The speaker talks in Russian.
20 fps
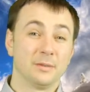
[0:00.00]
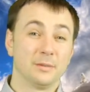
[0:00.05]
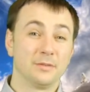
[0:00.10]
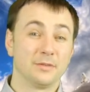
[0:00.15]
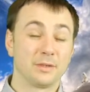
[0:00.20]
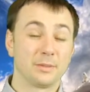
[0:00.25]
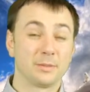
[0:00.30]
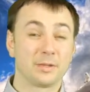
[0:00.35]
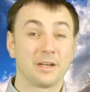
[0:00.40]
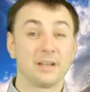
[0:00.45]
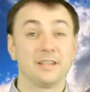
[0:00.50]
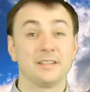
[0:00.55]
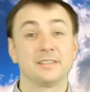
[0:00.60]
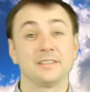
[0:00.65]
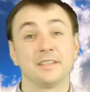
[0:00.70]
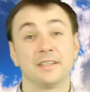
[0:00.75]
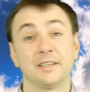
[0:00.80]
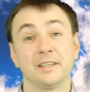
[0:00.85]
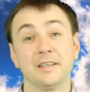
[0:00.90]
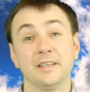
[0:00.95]
выбрали
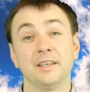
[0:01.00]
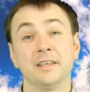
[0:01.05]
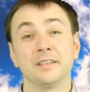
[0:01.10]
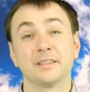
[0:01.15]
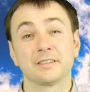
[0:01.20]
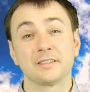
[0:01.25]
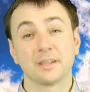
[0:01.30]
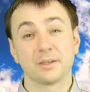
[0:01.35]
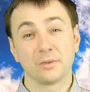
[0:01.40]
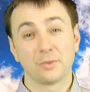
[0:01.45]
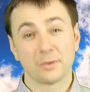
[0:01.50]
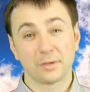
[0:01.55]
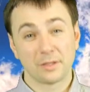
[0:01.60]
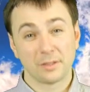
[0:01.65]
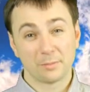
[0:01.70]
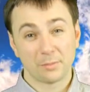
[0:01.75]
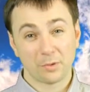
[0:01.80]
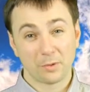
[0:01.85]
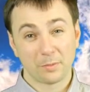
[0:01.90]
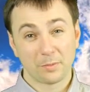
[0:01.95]
стихи из
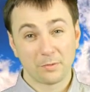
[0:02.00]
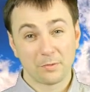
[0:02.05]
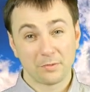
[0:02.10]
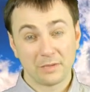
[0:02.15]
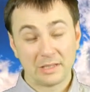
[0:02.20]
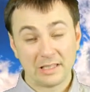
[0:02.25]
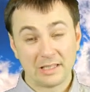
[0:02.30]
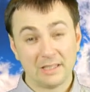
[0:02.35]
Нагорной проповеди,